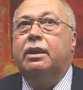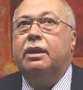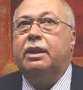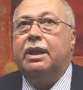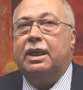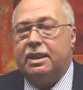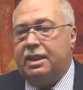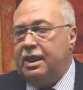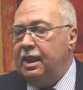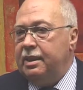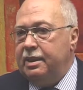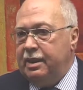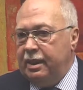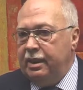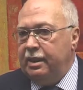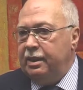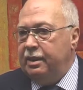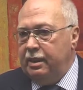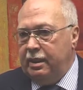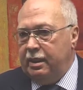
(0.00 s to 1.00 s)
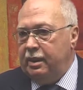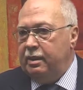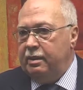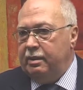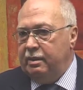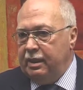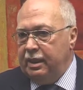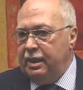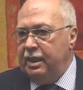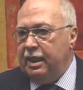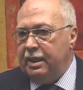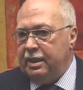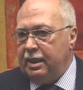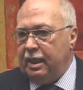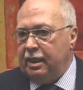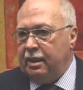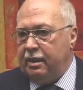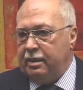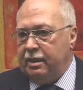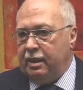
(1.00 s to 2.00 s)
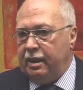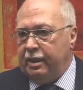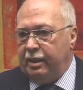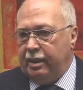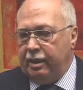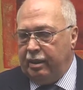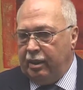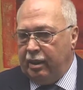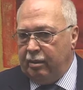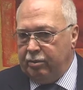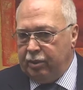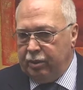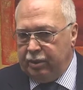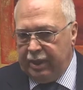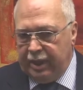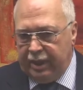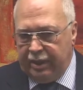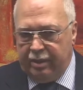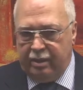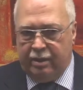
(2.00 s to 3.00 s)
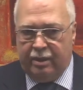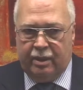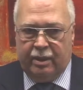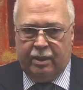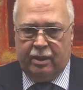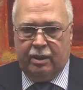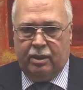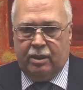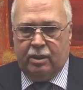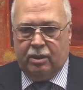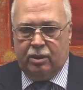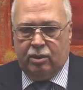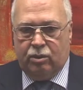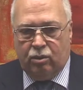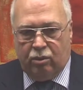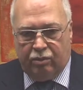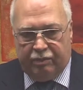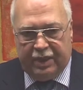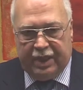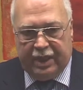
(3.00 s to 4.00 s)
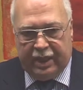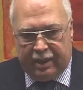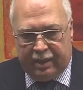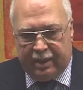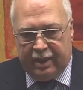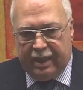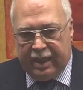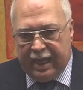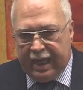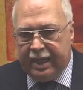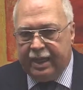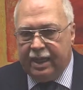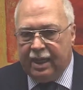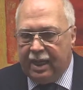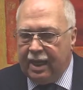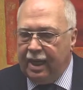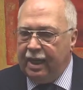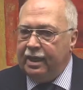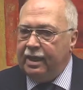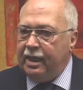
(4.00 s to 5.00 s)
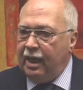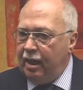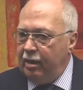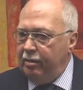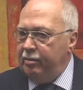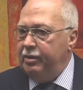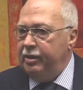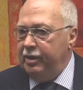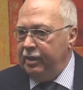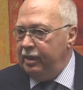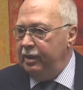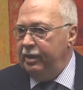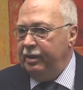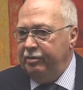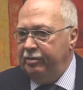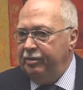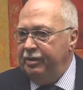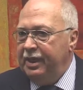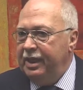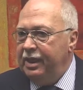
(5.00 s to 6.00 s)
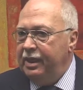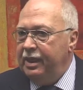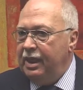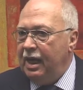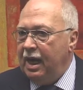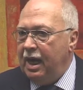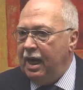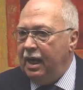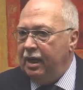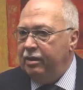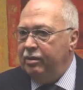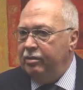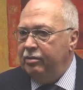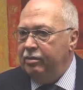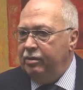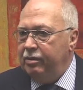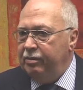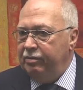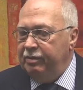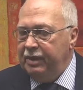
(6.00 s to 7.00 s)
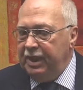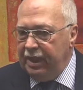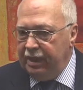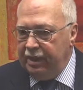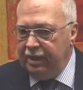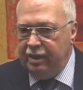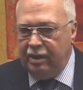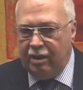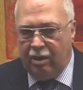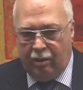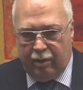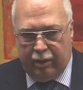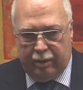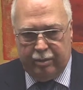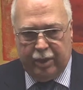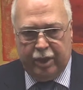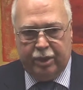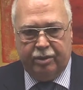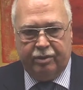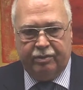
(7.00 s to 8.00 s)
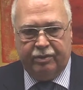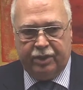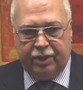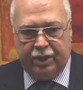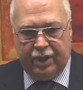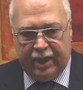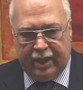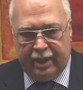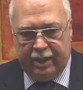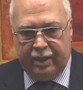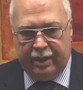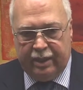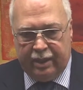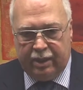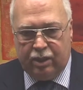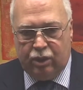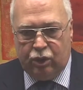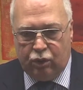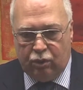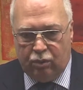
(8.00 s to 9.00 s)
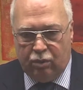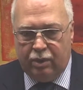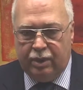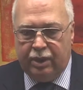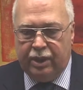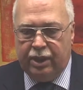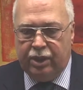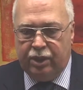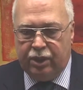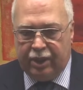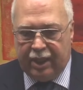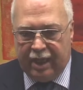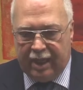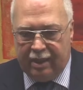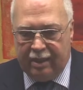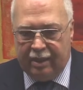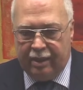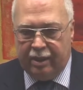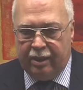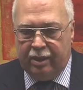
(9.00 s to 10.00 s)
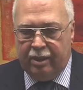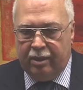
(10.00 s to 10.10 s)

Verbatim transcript: Das kann sicher nicht Sinn der Sache sein, denn die Apotheke, so wie ich sie kennengelernt habe in vielen Jahren und wie ich sie auch immer noch verstehe, ist schon die Stelle,